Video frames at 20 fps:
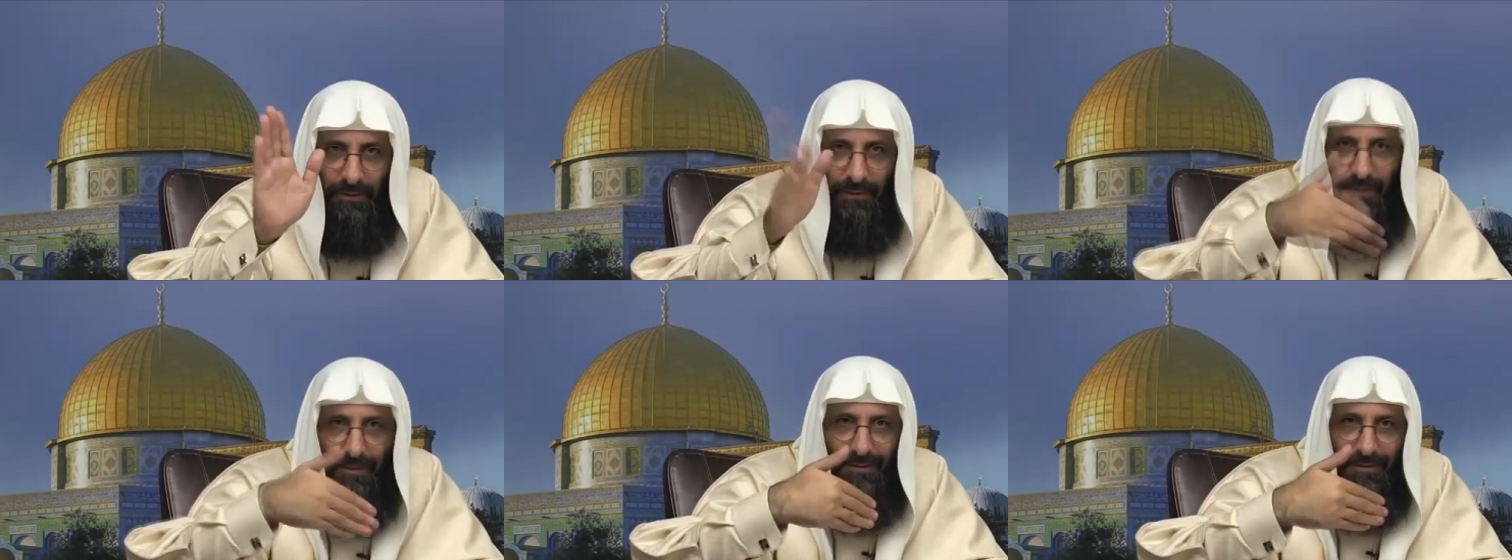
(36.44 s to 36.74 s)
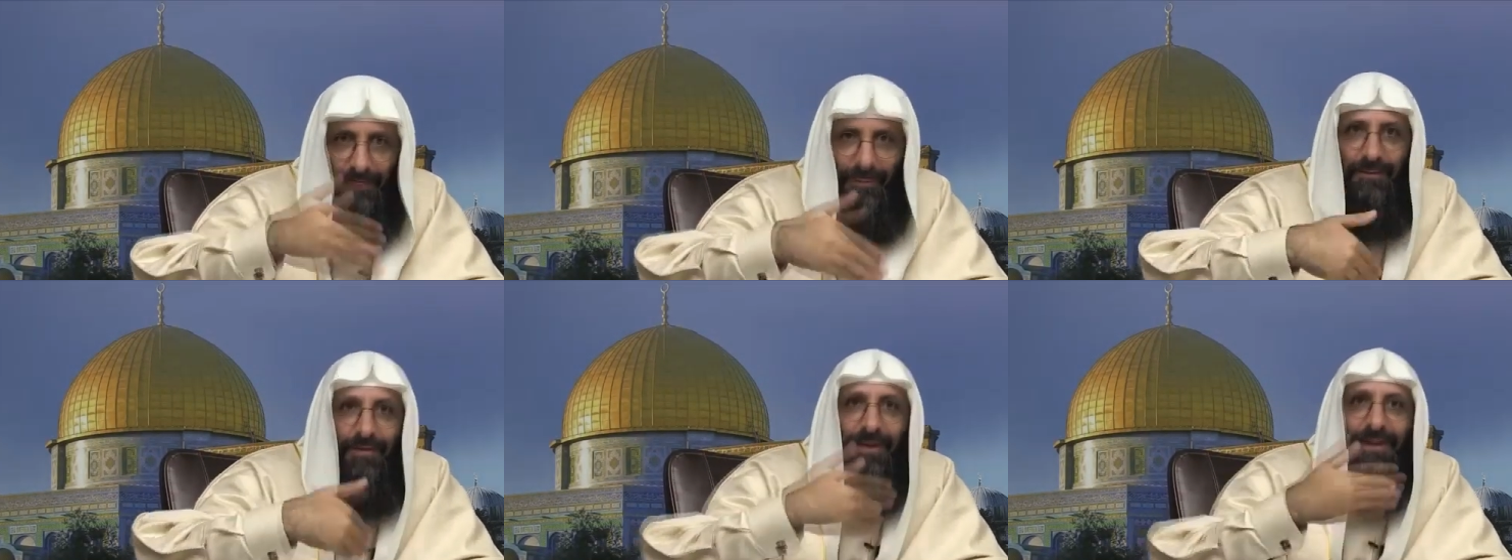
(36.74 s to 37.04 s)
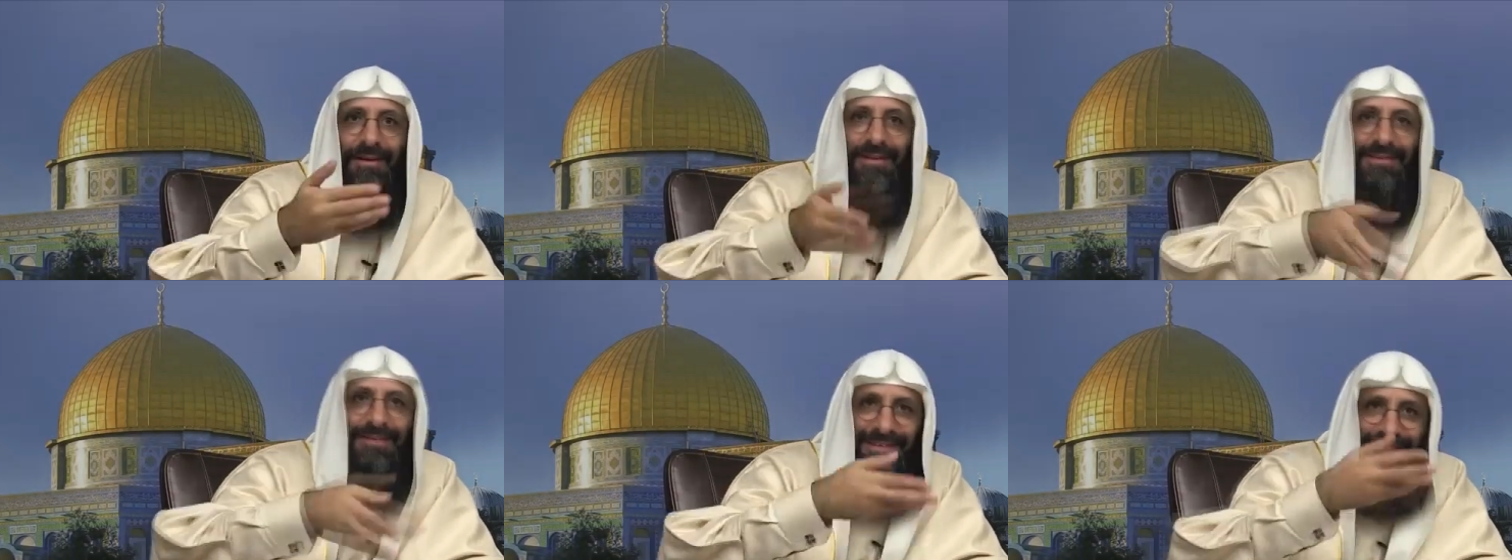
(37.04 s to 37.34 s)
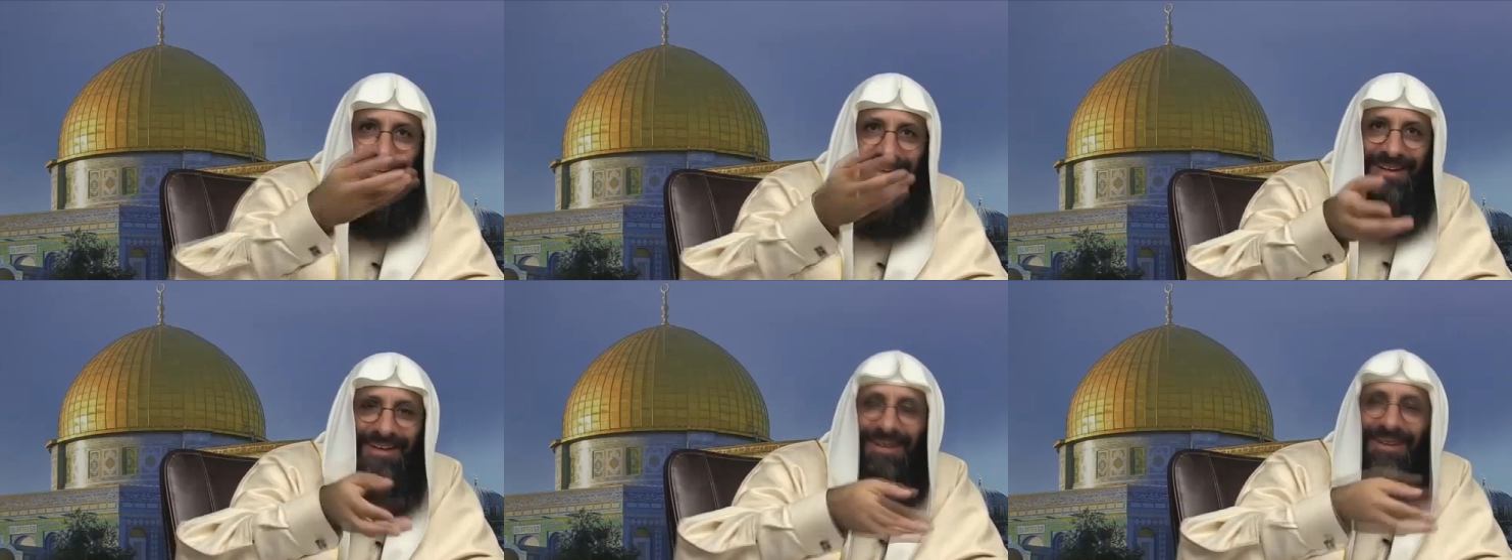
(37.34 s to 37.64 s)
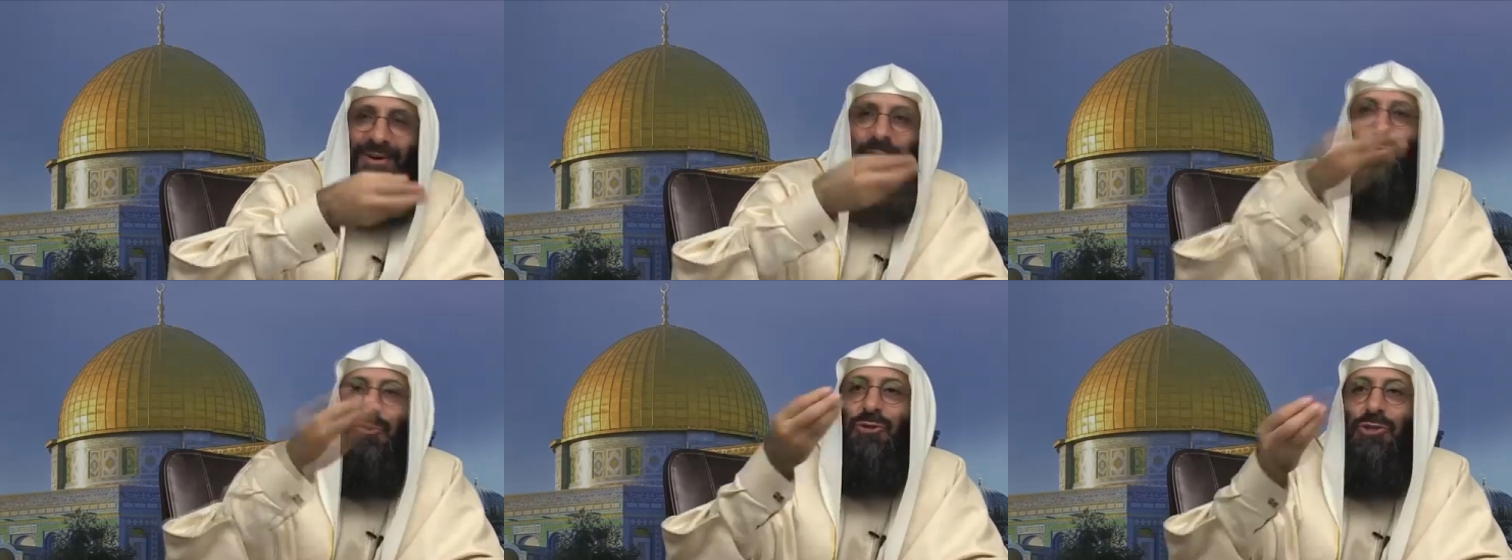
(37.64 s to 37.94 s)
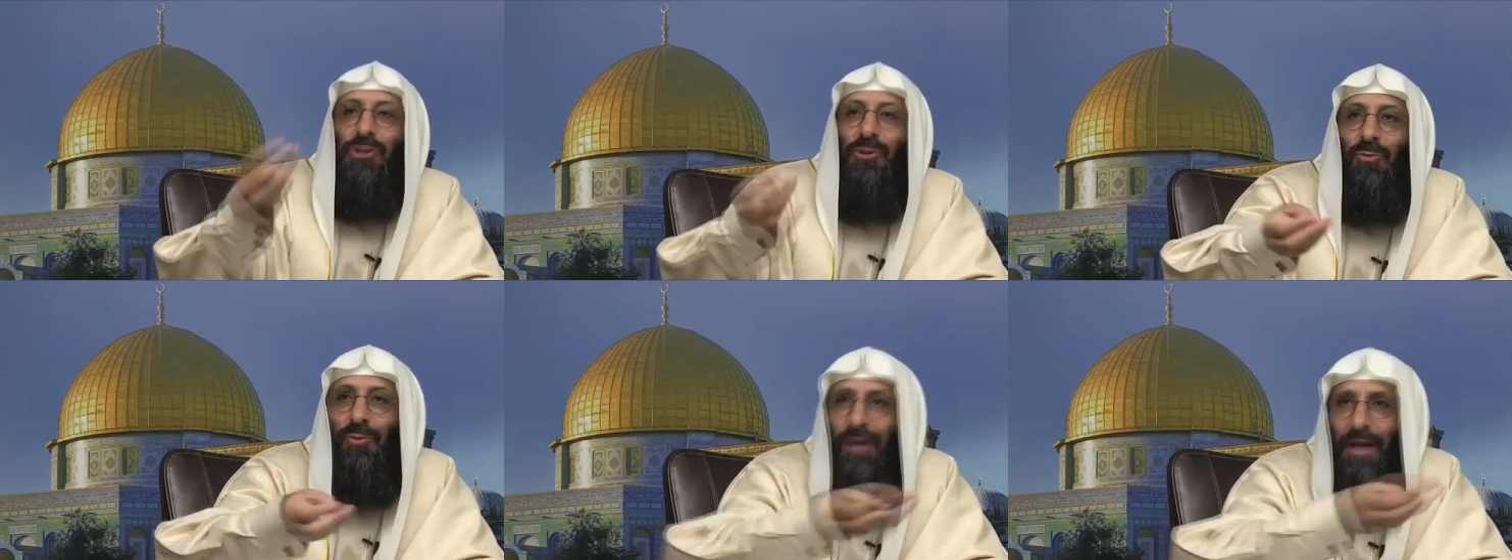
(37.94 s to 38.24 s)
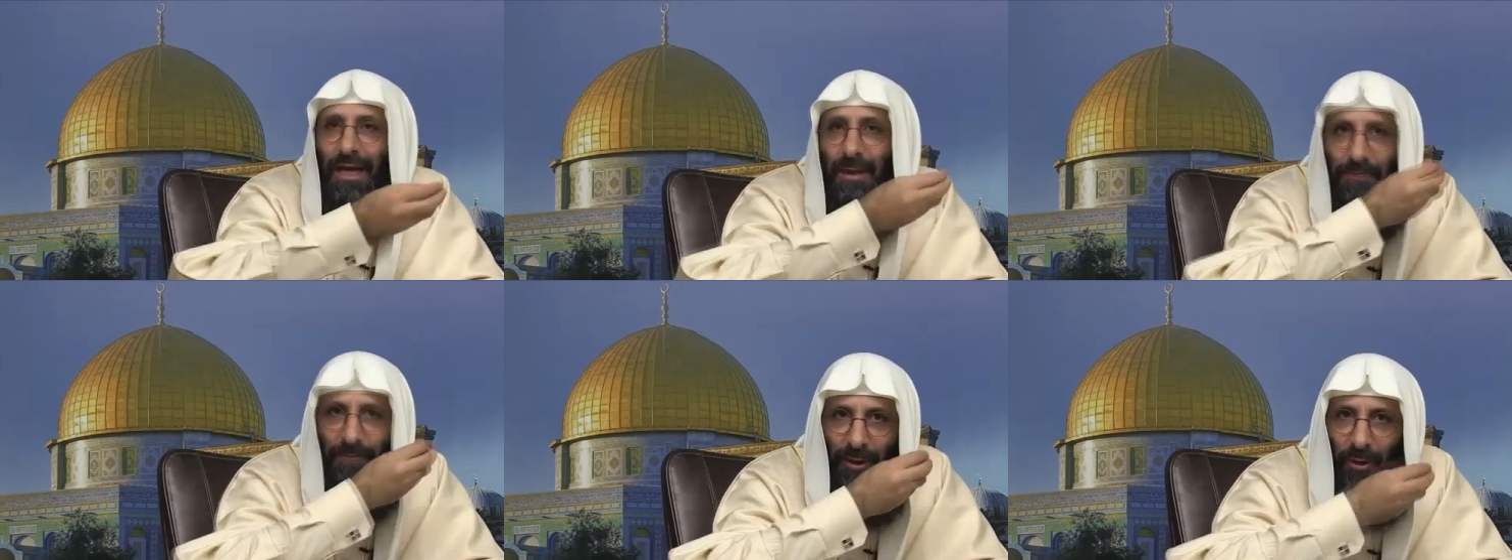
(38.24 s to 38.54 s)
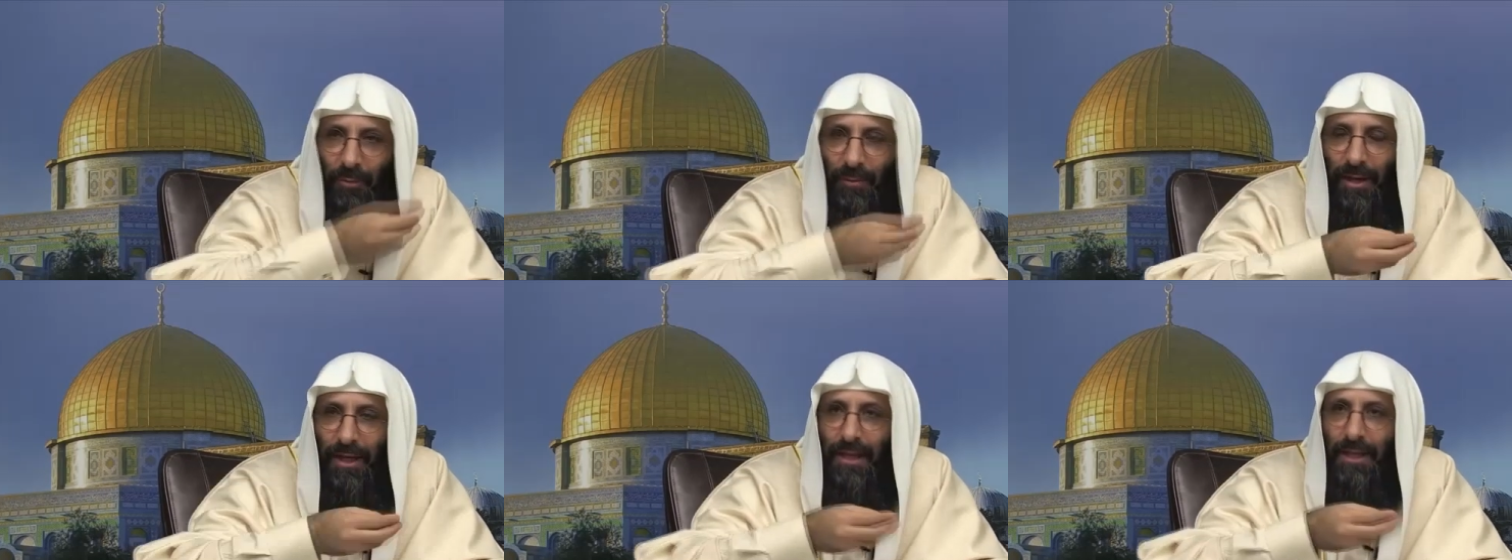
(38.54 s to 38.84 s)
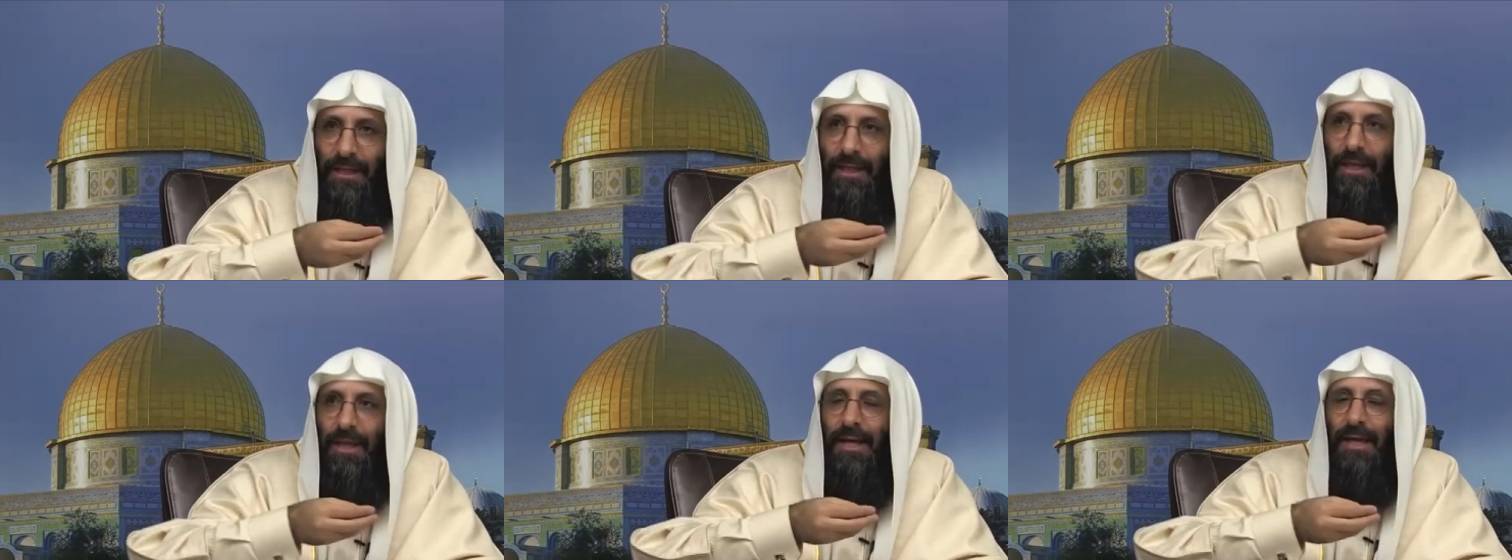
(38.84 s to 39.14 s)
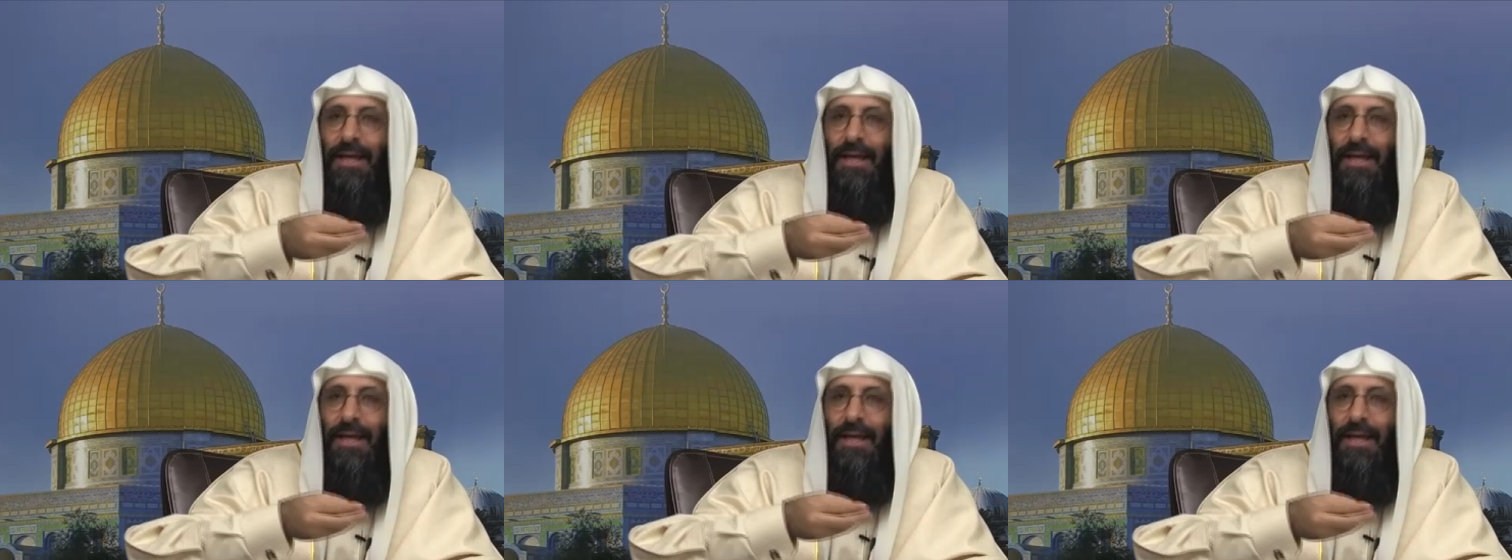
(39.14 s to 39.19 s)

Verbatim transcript: أنا فقط أشير لك بما هم عليه